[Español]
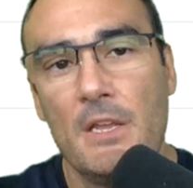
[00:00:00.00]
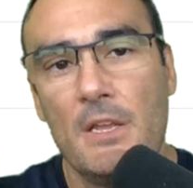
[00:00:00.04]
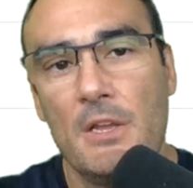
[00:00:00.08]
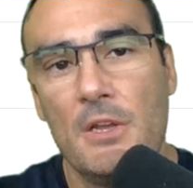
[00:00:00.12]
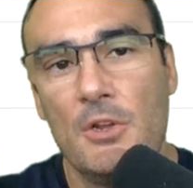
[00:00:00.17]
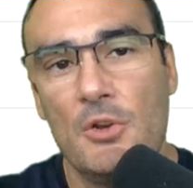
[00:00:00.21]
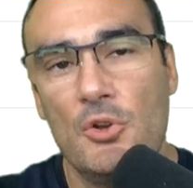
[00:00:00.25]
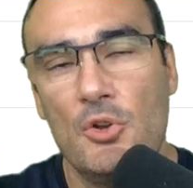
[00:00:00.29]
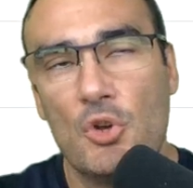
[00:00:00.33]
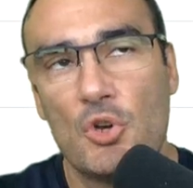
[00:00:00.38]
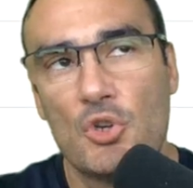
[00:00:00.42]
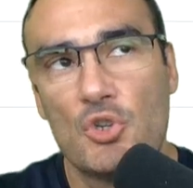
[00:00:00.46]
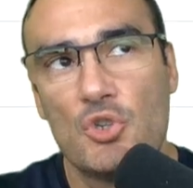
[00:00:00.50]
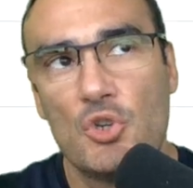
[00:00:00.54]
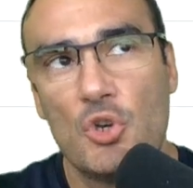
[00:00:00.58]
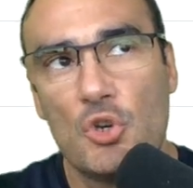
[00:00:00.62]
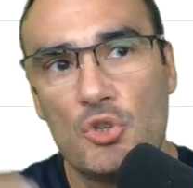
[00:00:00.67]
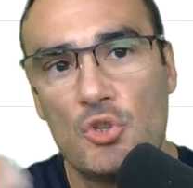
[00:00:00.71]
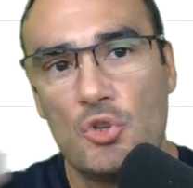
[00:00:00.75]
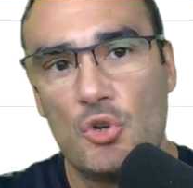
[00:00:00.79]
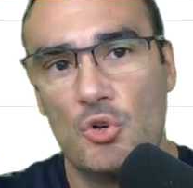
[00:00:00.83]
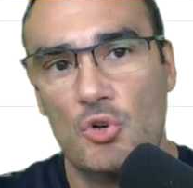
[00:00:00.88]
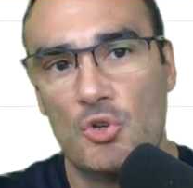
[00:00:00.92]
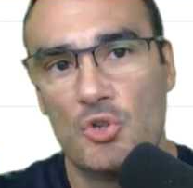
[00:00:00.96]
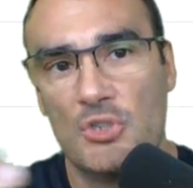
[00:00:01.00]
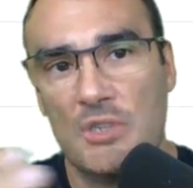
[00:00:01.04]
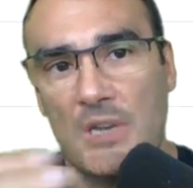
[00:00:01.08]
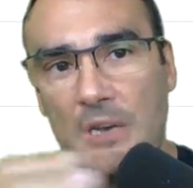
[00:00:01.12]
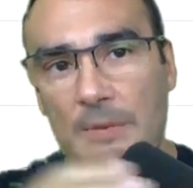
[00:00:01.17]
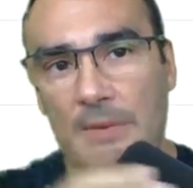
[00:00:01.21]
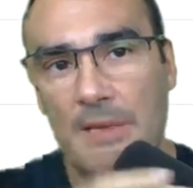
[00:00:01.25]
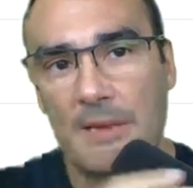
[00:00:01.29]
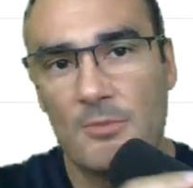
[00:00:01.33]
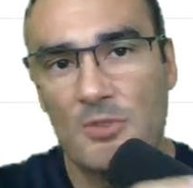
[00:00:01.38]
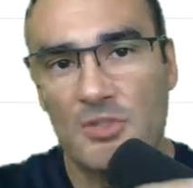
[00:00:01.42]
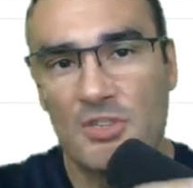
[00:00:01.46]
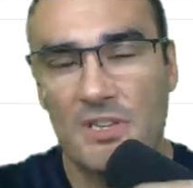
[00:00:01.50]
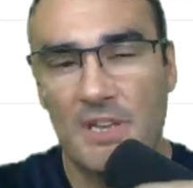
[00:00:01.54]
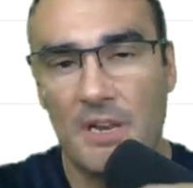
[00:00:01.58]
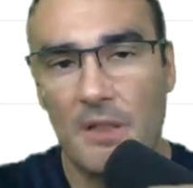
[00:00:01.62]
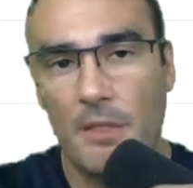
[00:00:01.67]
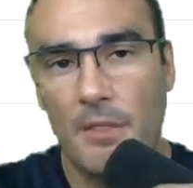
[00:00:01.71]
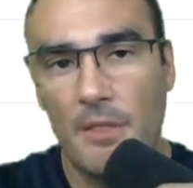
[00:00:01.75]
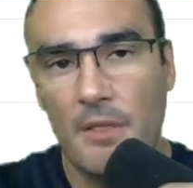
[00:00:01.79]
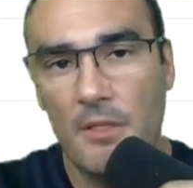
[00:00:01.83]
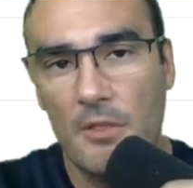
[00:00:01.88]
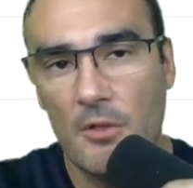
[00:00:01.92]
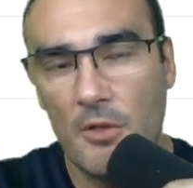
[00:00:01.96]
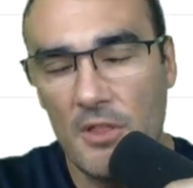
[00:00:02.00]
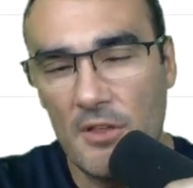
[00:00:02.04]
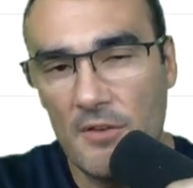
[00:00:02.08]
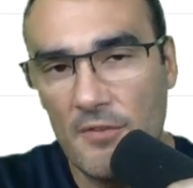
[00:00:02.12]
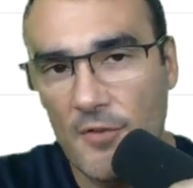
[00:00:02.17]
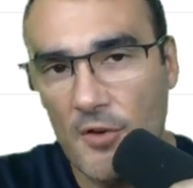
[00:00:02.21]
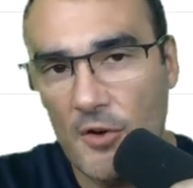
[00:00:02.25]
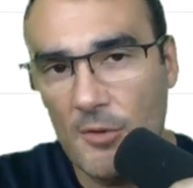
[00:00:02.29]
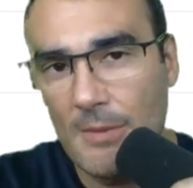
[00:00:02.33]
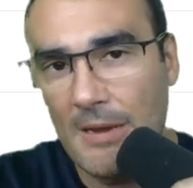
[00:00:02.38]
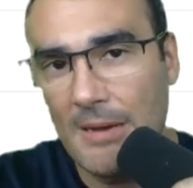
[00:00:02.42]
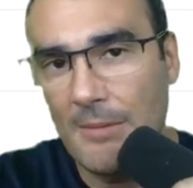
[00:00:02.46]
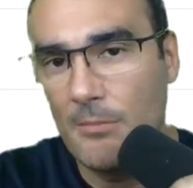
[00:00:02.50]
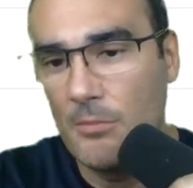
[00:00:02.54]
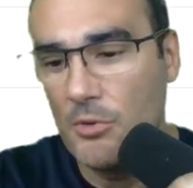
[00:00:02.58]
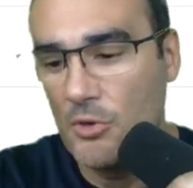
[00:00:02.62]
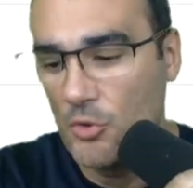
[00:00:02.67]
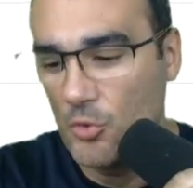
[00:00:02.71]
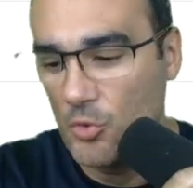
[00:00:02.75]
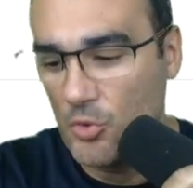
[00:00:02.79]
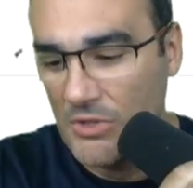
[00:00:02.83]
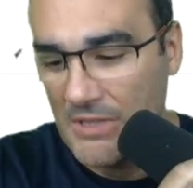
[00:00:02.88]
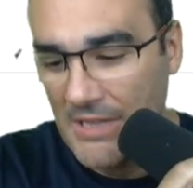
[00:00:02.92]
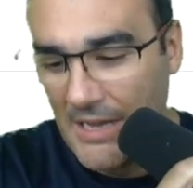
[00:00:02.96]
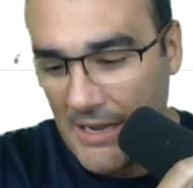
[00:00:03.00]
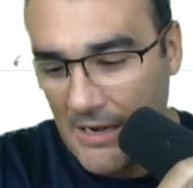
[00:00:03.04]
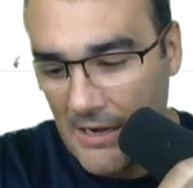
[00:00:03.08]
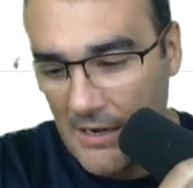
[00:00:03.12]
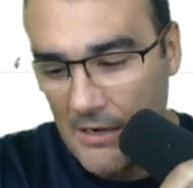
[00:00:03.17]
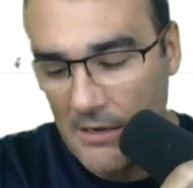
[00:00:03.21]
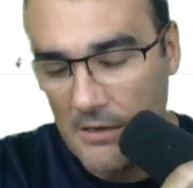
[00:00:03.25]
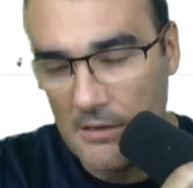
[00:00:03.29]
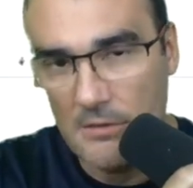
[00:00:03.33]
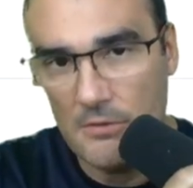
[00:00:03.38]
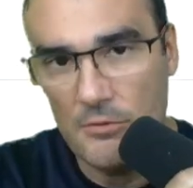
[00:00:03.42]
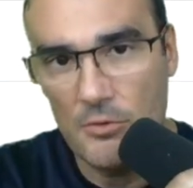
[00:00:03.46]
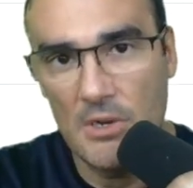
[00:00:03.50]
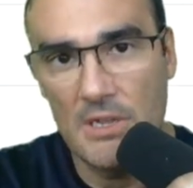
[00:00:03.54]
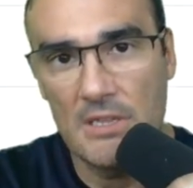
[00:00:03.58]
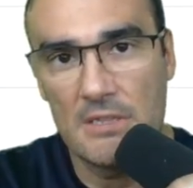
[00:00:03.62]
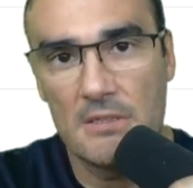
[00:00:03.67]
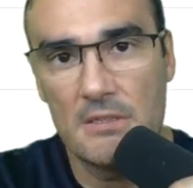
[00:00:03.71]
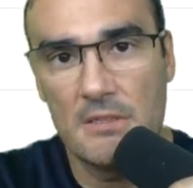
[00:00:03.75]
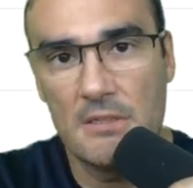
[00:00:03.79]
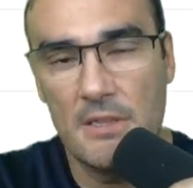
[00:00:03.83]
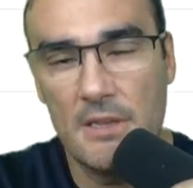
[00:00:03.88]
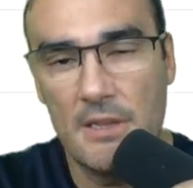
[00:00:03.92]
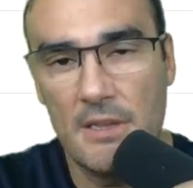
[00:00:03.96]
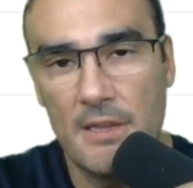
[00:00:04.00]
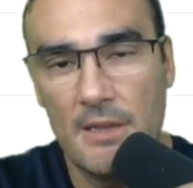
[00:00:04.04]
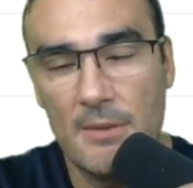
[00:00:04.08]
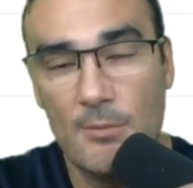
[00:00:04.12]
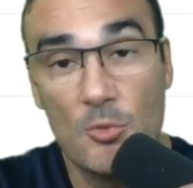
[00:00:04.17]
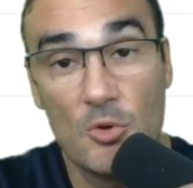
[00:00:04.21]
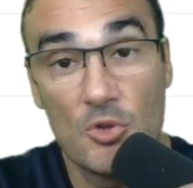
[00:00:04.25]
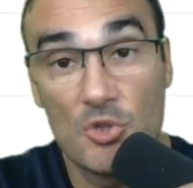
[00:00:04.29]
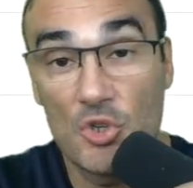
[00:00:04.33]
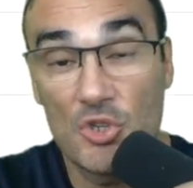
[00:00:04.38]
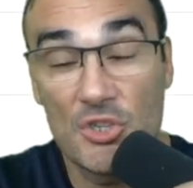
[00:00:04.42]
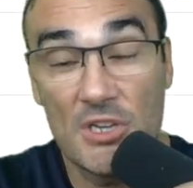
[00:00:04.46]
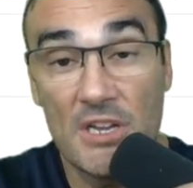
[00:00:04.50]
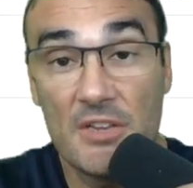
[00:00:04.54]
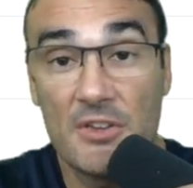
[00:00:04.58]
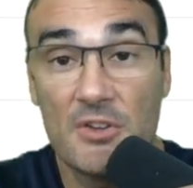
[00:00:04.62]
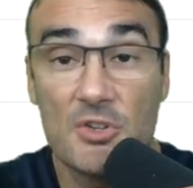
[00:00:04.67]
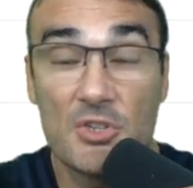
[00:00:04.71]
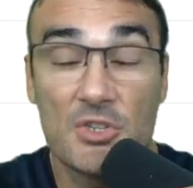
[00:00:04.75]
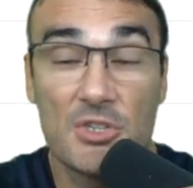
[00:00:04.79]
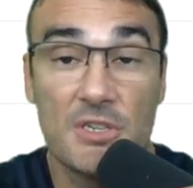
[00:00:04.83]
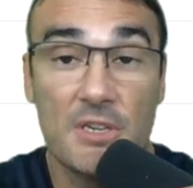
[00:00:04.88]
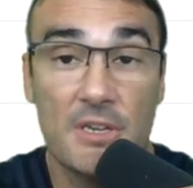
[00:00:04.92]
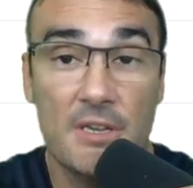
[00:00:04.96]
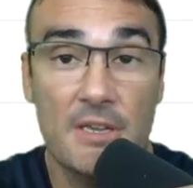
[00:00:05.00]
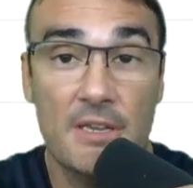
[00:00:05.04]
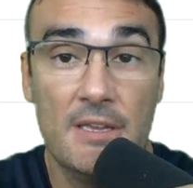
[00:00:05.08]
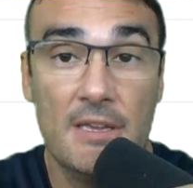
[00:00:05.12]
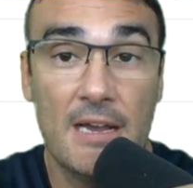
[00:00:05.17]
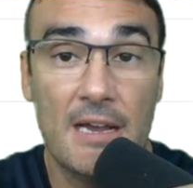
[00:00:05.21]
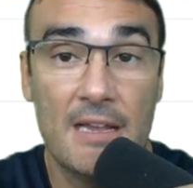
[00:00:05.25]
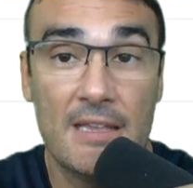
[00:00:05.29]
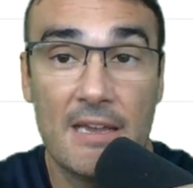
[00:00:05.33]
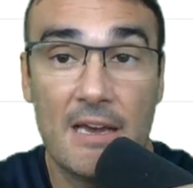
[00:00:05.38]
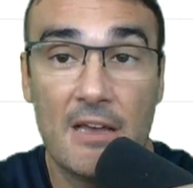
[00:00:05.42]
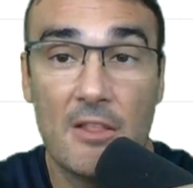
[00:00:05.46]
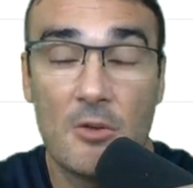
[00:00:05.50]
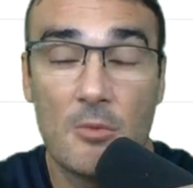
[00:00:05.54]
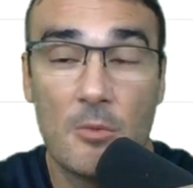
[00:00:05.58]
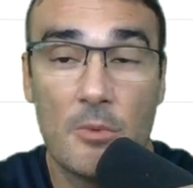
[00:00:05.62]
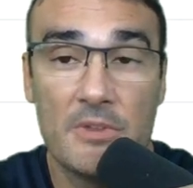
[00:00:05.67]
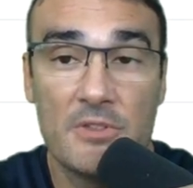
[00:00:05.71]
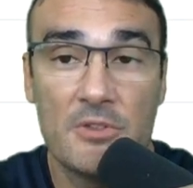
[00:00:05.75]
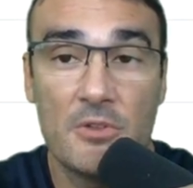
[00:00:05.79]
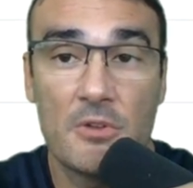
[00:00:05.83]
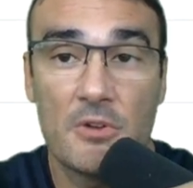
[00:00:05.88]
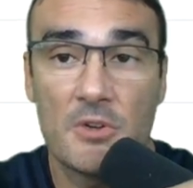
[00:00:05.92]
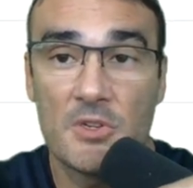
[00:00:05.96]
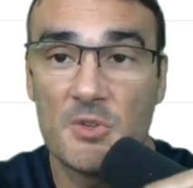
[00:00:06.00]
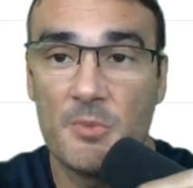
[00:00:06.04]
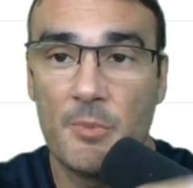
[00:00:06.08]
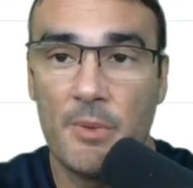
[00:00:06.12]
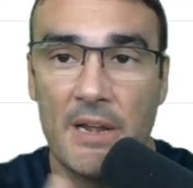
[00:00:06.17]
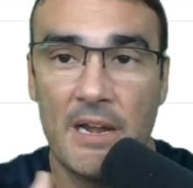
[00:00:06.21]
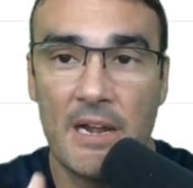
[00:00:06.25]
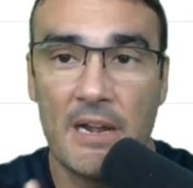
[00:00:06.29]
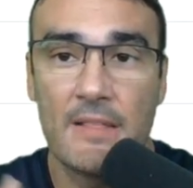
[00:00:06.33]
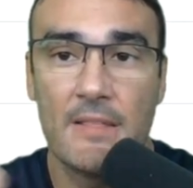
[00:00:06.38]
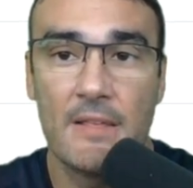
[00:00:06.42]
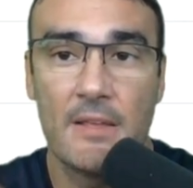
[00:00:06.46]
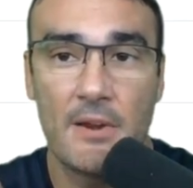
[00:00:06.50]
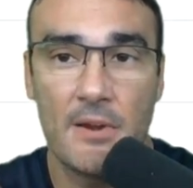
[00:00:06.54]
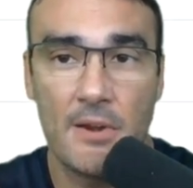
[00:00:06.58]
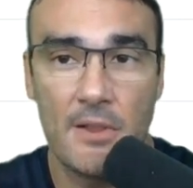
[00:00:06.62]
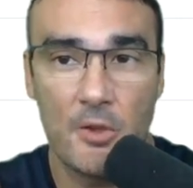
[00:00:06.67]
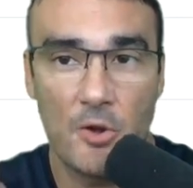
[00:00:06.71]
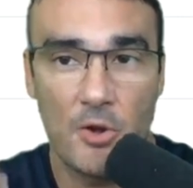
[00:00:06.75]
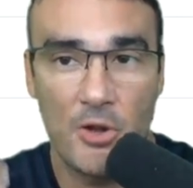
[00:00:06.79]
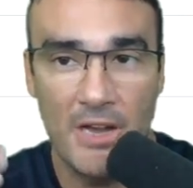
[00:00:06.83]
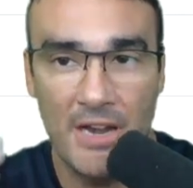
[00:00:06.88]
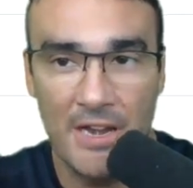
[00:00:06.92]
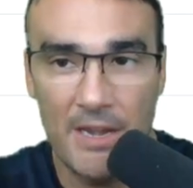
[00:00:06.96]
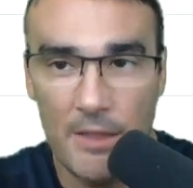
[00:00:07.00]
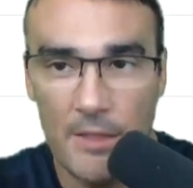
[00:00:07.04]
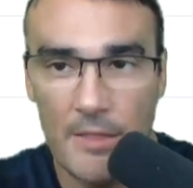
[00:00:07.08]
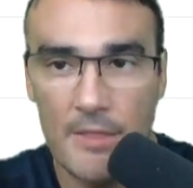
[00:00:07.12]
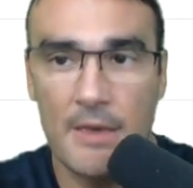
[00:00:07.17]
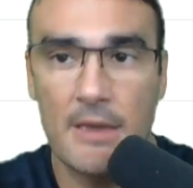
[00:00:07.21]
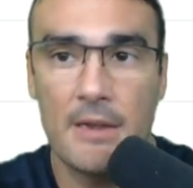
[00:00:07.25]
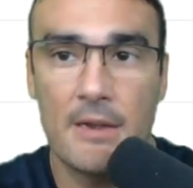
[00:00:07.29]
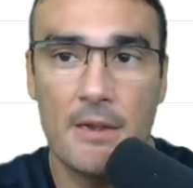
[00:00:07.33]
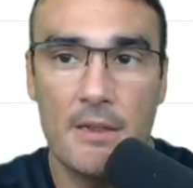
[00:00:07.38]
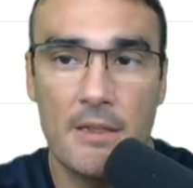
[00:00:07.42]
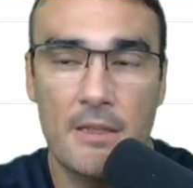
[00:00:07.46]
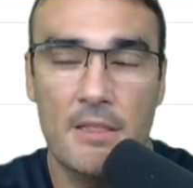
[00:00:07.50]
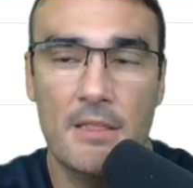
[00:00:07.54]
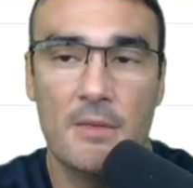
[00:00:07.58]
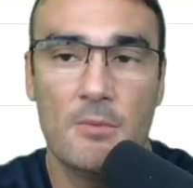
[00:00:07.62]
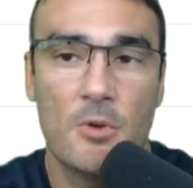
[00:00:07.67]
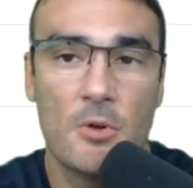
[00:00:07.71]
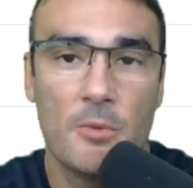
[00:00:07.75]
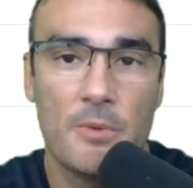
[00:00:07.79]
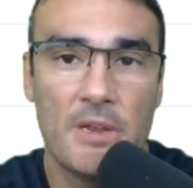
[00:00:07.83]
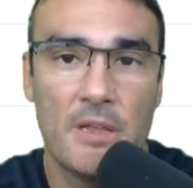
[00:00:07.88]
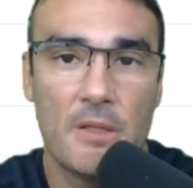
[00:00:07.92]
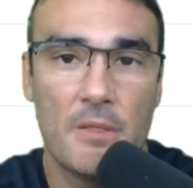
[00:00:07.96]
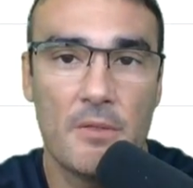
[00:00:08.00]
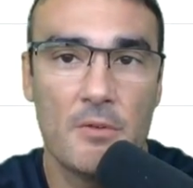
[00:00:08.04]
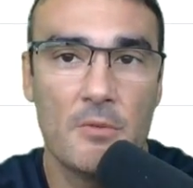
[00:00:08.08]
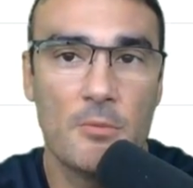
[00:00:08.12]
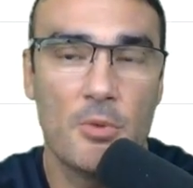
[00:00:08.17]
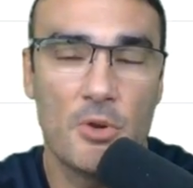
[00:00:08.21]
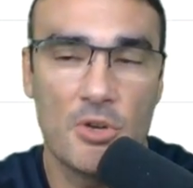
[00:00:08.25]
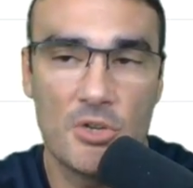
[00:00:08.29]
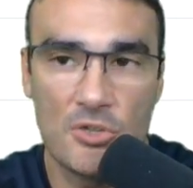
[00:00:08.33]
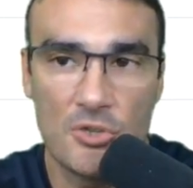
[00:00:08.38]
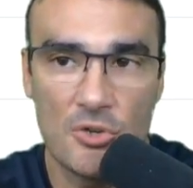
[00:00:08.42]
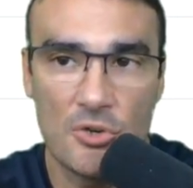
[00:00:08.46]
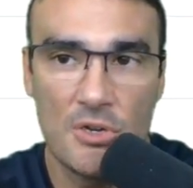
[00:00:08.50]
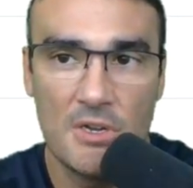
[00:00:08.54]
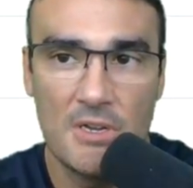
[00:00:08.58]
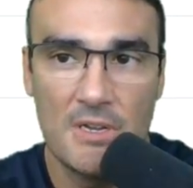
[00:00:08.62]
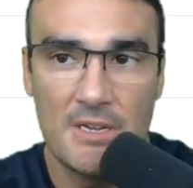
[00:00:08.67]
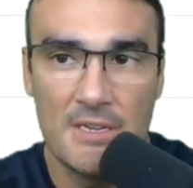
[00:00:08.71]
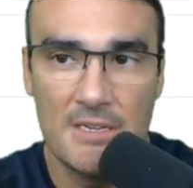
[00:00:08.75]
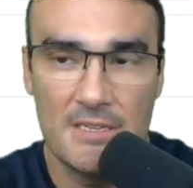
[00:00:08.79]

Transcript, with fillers: Nosotros habíamos crecido de forma brutal durante muchos años y ha llegado el momento de respirar, de reorganizar y de volver a hacer un poquito